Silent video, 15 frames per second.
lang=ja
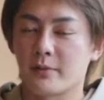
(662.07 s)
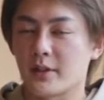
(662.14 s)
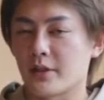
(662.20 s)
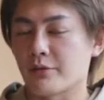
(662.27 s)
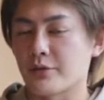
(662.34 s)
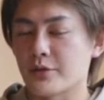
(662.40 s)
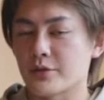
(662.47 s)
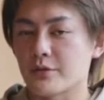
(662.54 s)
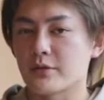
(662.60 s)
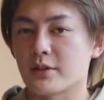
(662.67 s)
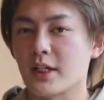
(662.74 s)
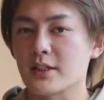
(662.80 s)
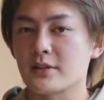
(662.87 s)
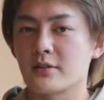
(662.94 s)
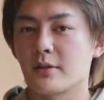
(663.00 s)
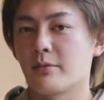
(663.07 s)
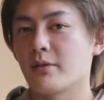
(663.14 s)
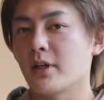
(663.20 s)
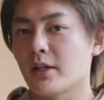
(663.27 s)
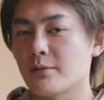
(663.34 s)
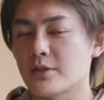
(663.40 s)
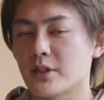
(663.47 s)
たいな風潮を出すのは
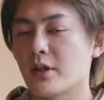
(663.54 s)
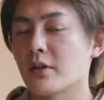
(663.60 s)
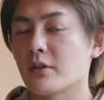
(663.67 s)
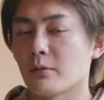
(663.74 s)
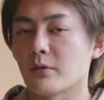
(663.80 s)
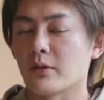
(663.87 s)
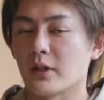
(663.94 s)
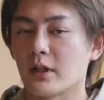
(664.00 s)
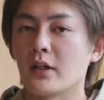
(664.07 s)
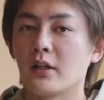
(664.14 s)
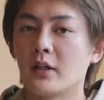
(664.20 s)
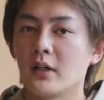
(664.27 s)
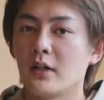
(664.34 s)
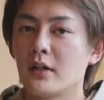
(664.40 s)
僕は気持ち悪いと思うんで